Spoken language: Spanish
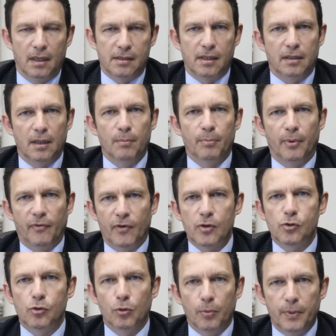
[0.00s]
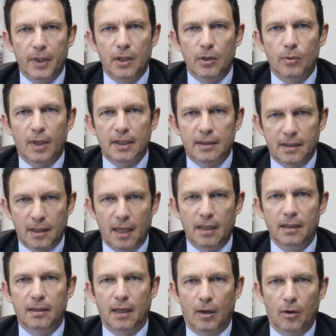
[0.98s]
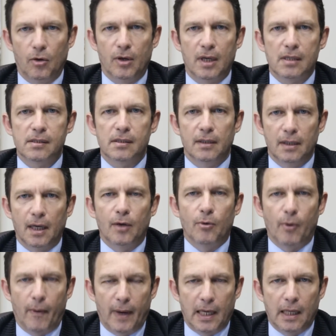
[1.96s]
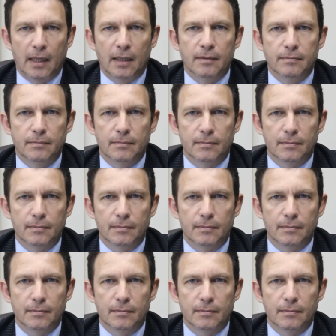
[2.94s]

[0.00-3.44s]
Ese tiempo fue subido a 30 horas en la nueva ley.